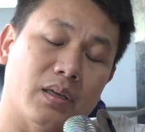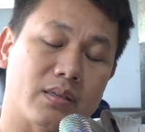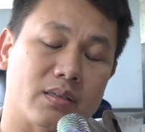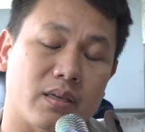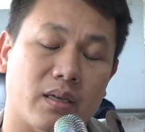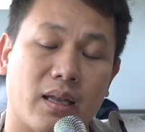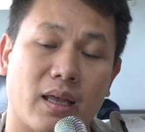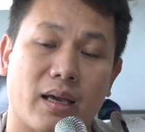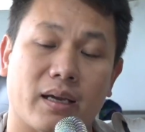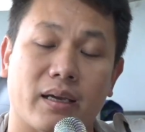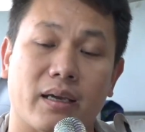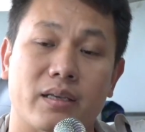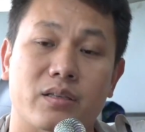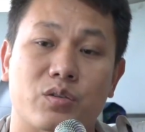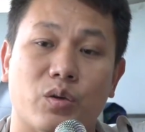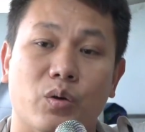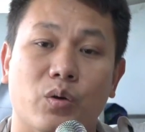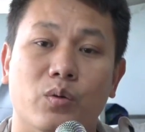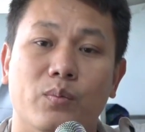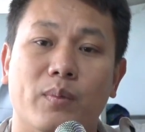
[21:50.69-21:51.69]
sẽ là cái
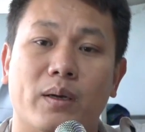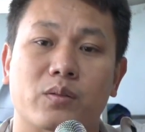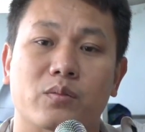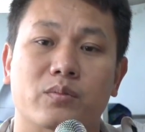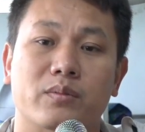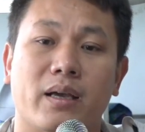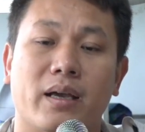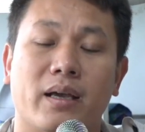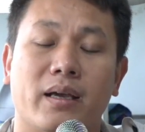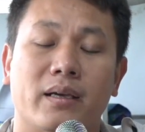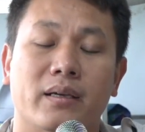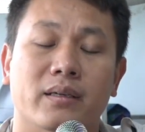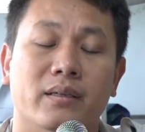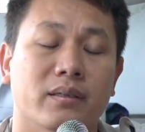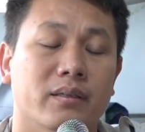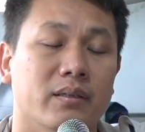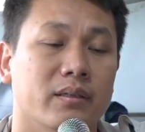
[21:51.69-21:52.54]
số mà chúng ta